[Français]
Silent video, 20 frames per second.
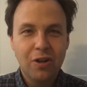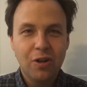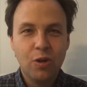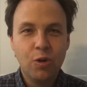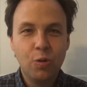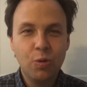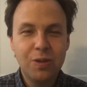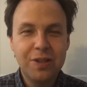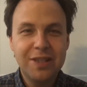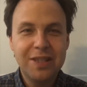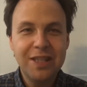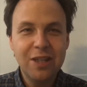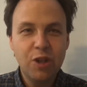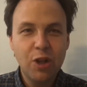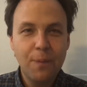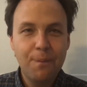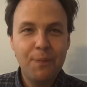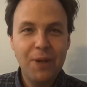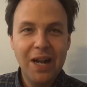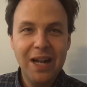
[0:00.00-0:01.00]
l'outil
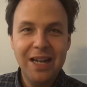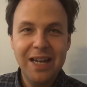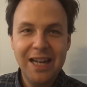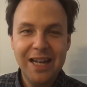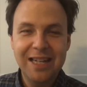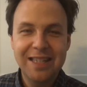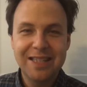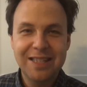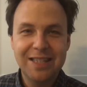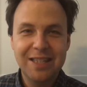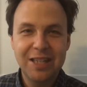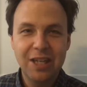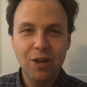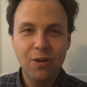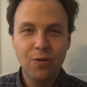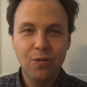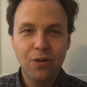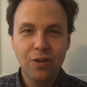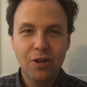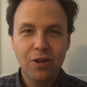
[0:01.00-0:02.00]
de
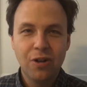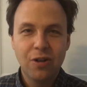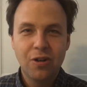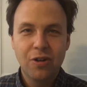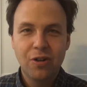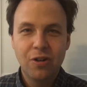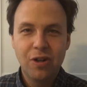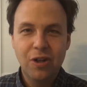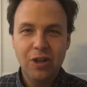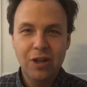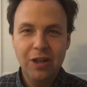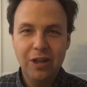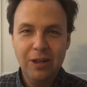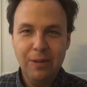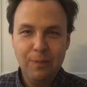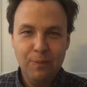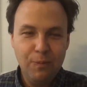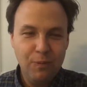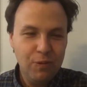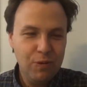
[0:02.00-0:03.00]
palliation
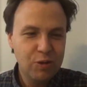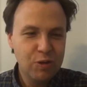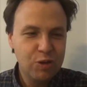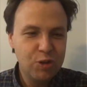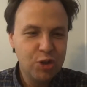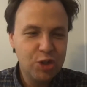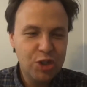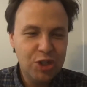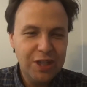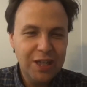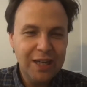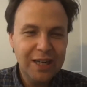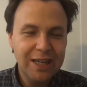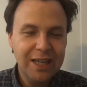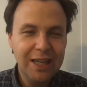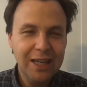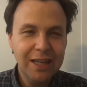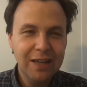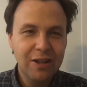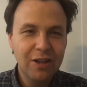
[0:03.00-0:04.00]
euh, du chien
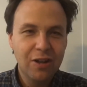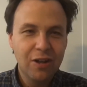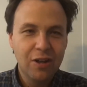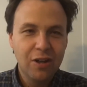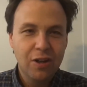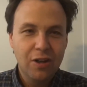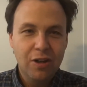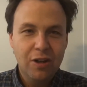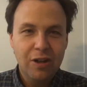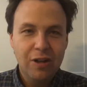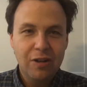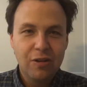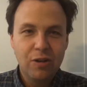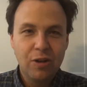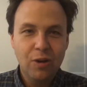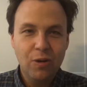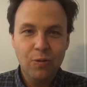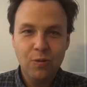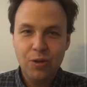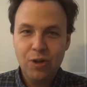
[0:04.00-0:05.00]
guide.
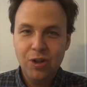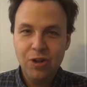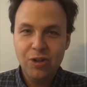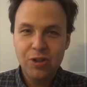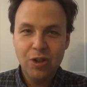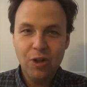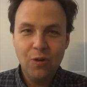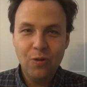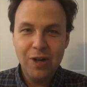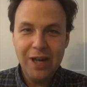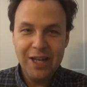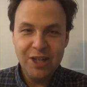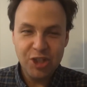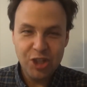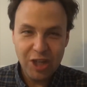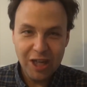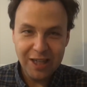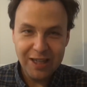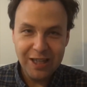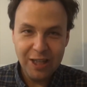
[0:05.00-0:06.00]
Donc, euh, selon la
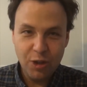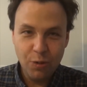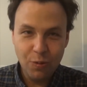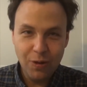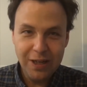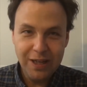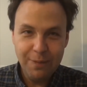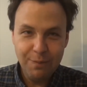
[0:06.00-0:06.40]
Charte des droits et